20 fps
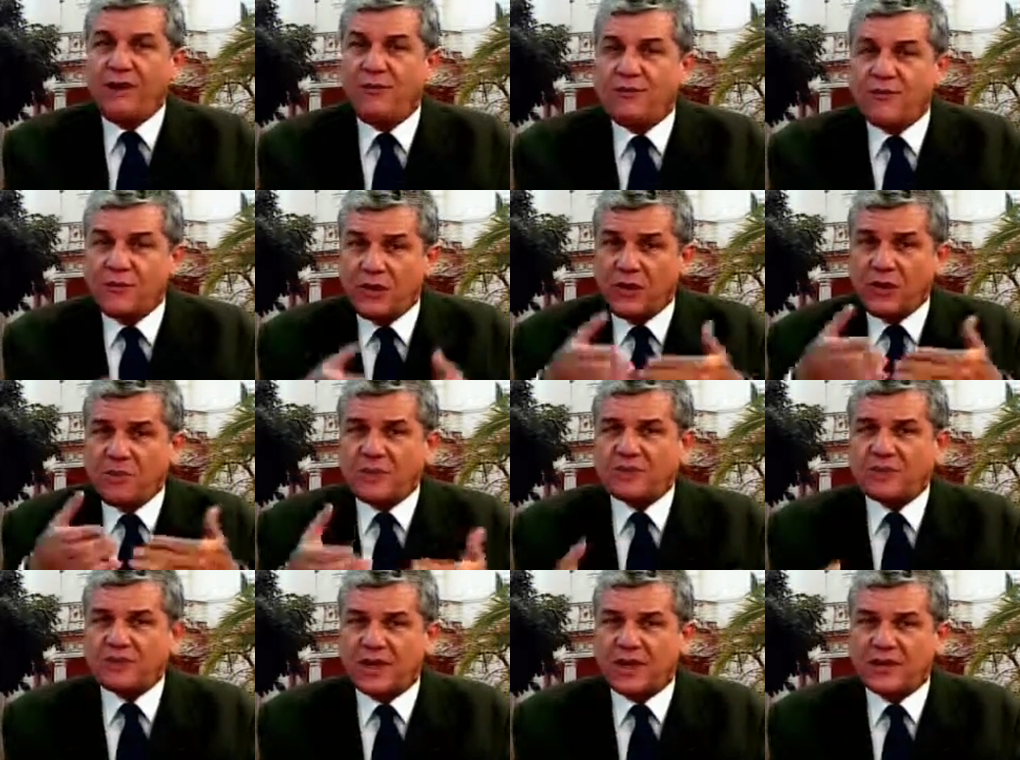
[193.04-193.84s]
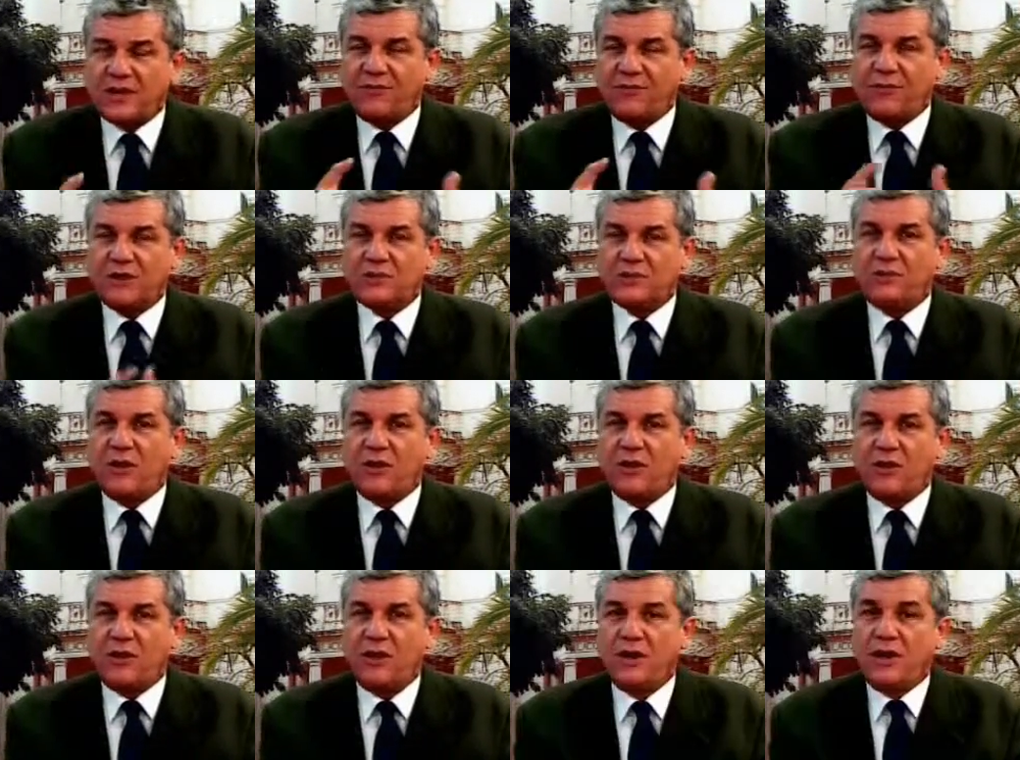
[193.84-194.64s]
e vamos cada vez
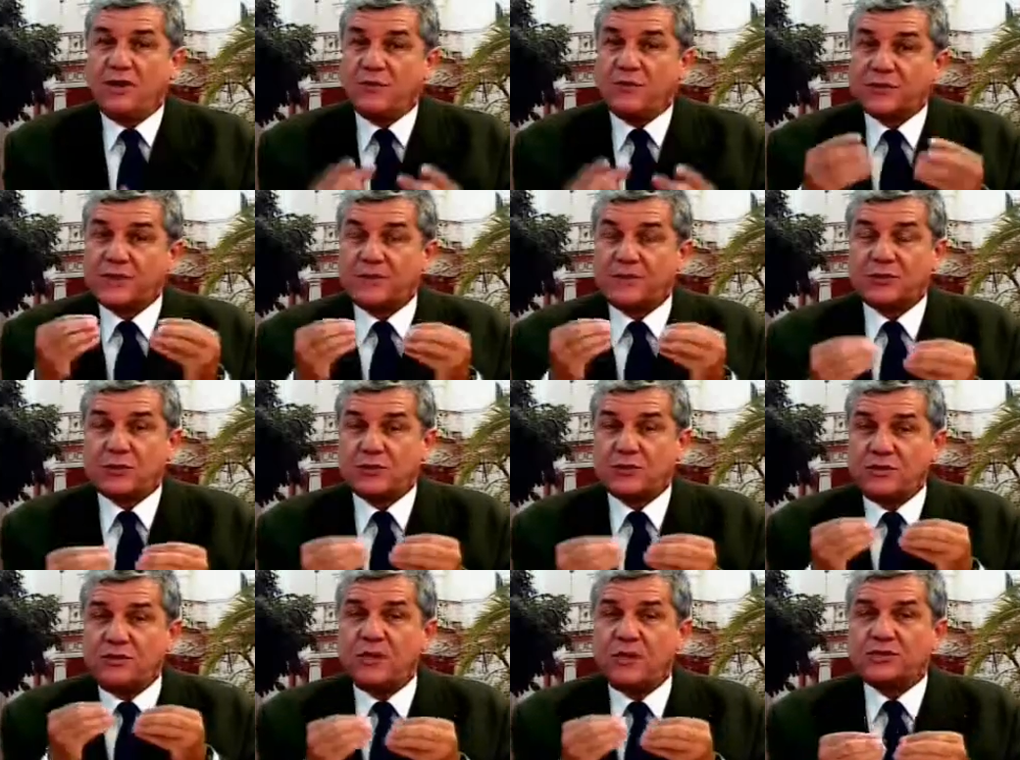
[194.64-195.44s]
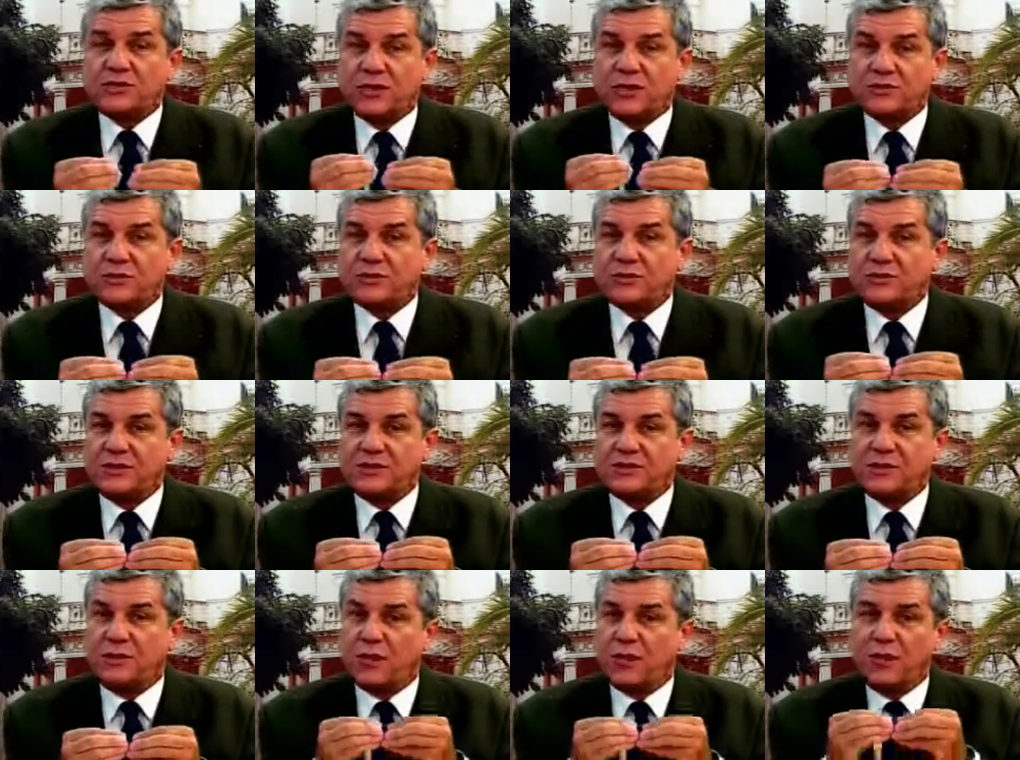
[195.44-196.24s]
melhor. Você precisa otimizar o seu
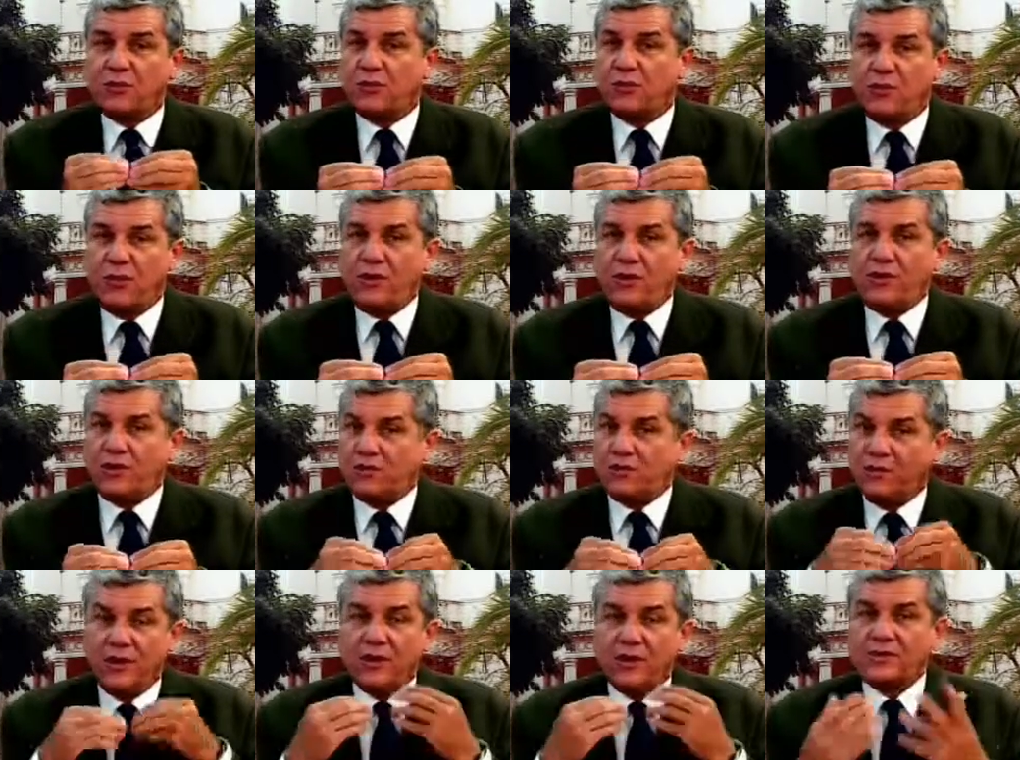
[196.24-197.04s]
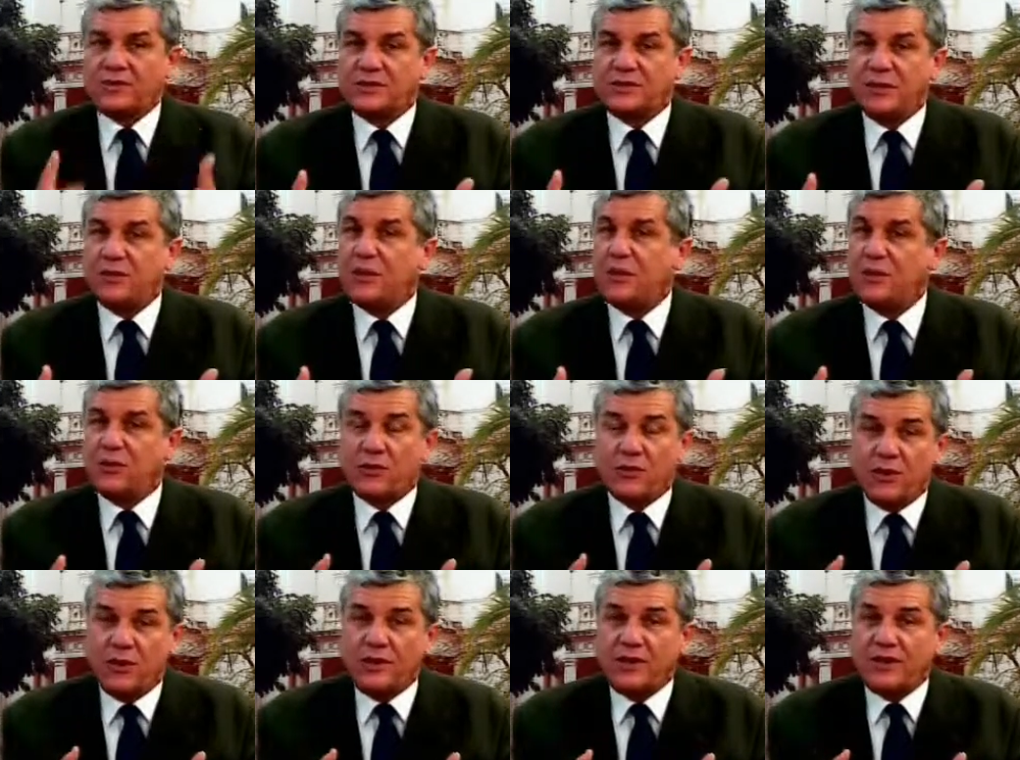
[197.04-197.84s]
sistema neurônico. O sistema
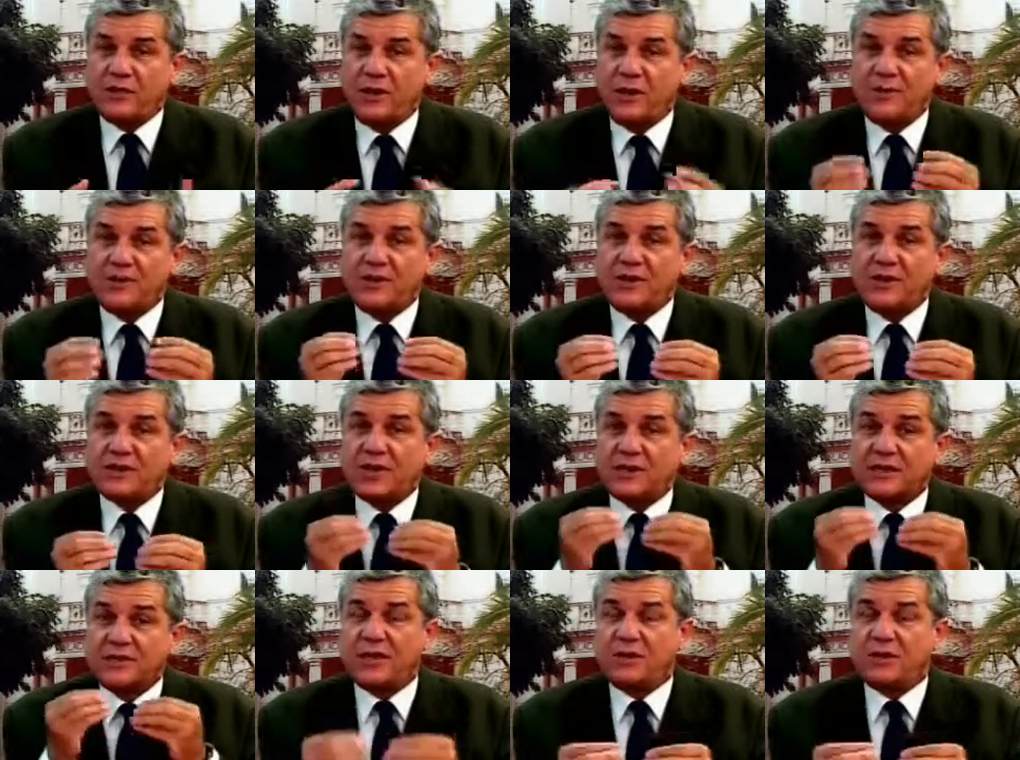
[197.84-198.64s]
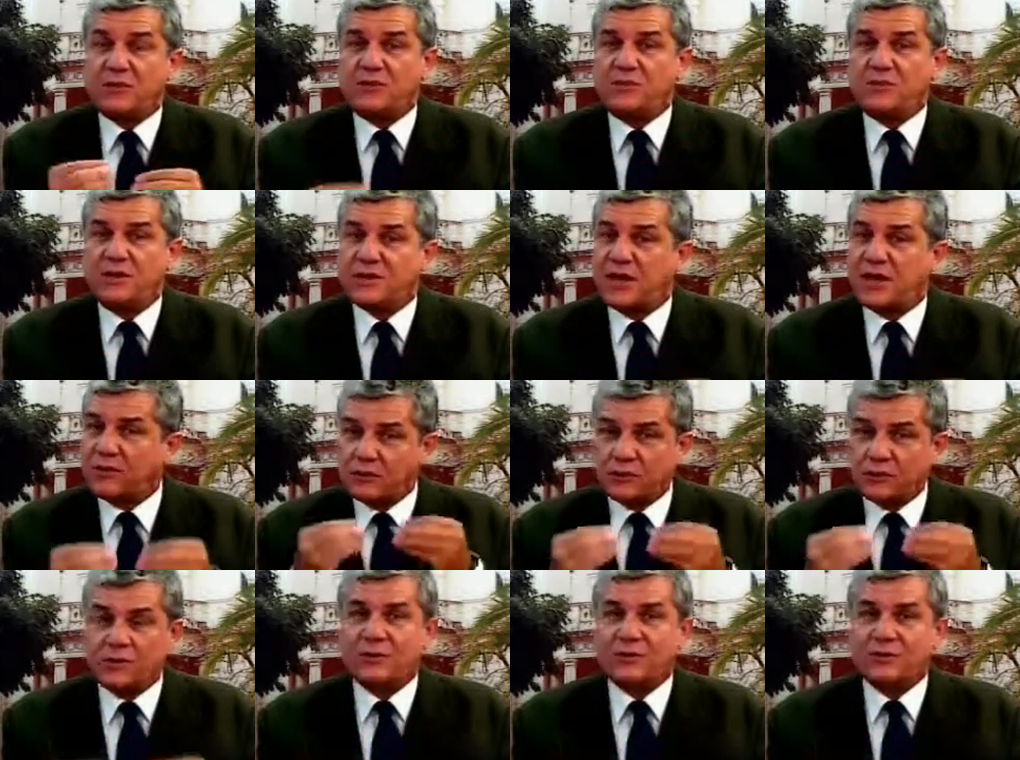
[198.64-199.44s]
neurônico, ele precisa ser
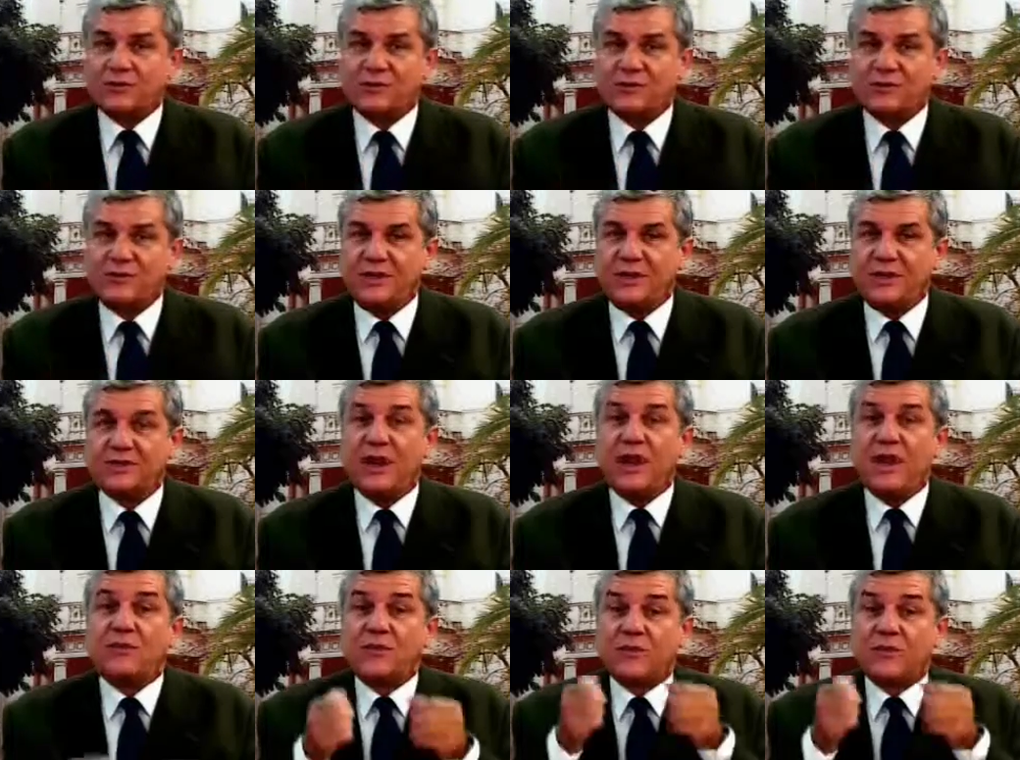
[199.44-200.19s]
otimizado todos os dias.